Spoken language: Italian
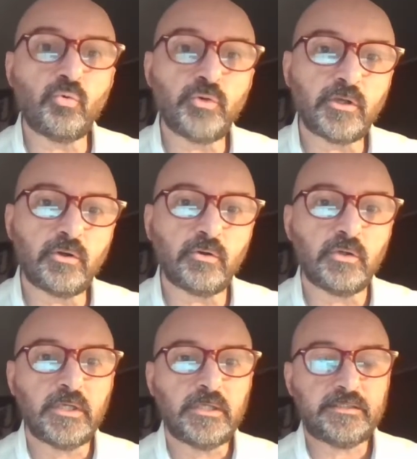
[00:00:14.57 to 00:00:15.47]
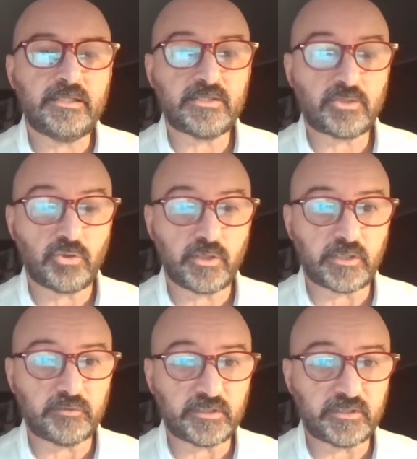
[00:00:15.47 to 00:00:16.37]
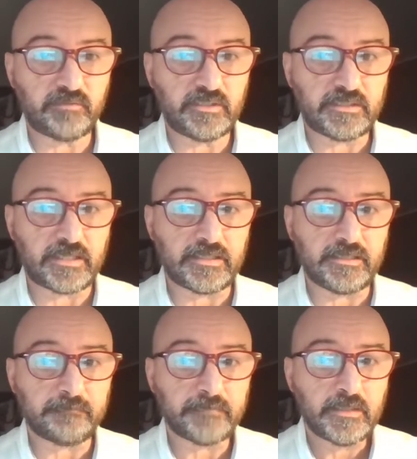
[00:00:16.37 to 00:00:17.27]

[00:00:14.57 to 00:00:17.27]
unico delle scorie radioattive in Italia.